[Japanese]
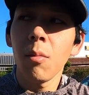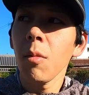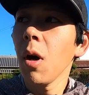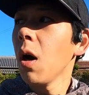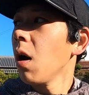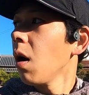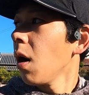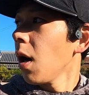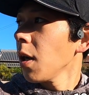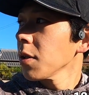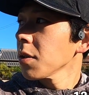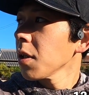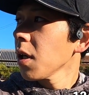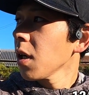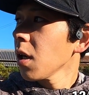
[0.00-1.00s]
まあ、
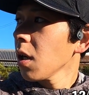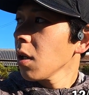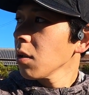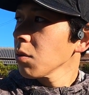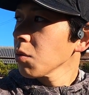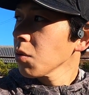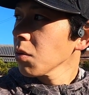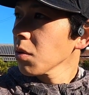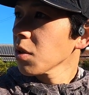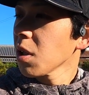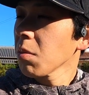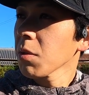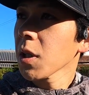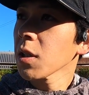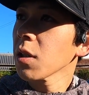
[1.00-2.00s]
朝、ちょっと
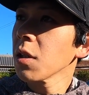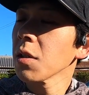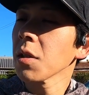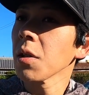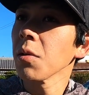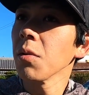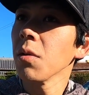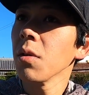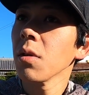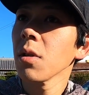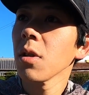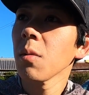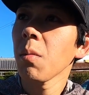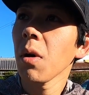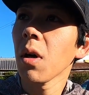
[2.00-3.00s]
寒かったですけど、
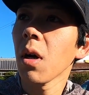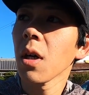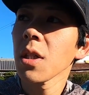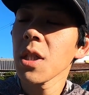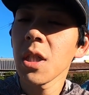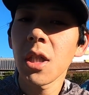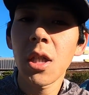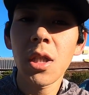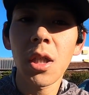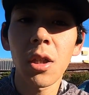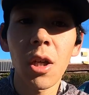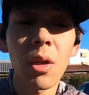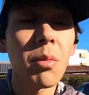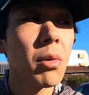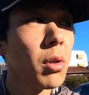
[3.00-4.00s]
やっぱ走り出した
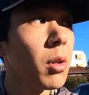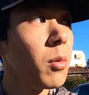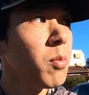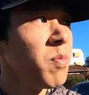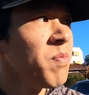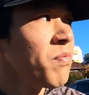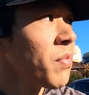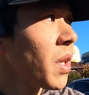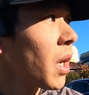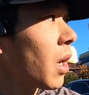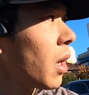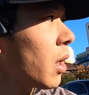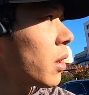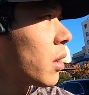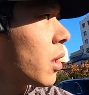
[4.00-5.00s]
らだいぶ
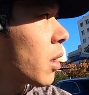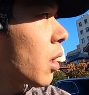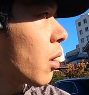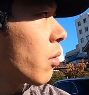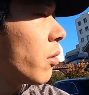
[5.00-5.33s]
あったか